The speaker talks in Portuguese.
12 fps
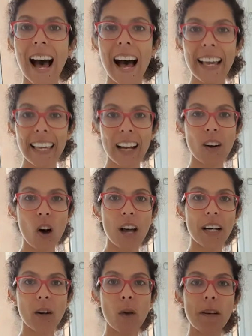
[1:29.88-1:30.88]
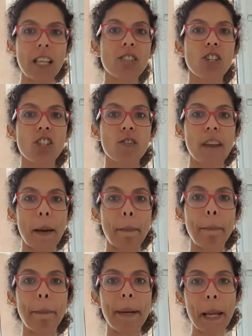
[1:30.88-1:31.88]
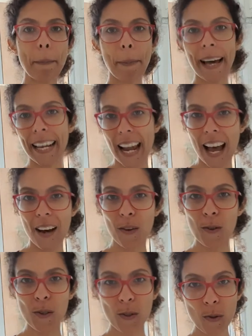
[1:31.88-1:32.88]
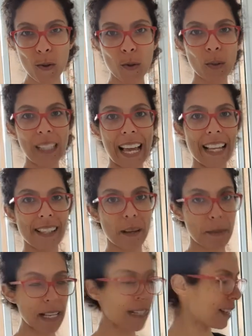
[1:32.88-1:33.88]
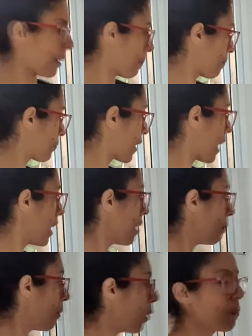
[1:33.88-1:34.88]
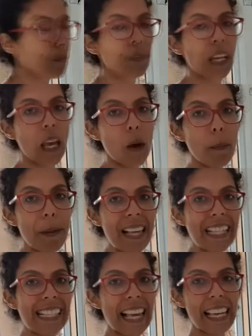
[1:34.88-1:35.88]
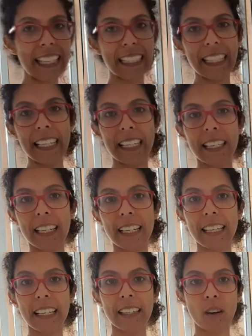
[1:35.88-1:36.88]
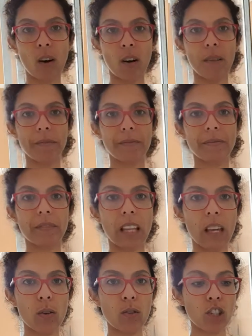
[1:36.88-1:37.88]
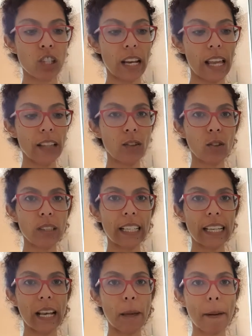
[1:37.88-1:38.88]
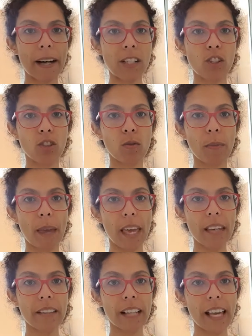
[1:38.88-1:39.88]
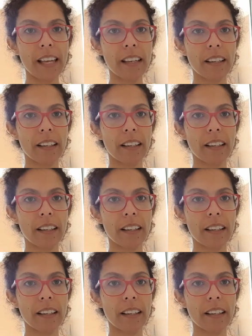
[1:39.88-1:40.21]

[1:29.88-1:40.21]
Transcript: Aí agora, como que a gente vai preparar o suco dessa maçã? Bom, eu pesei aqui, ó, eu tirei toda aquela parte do meio, né?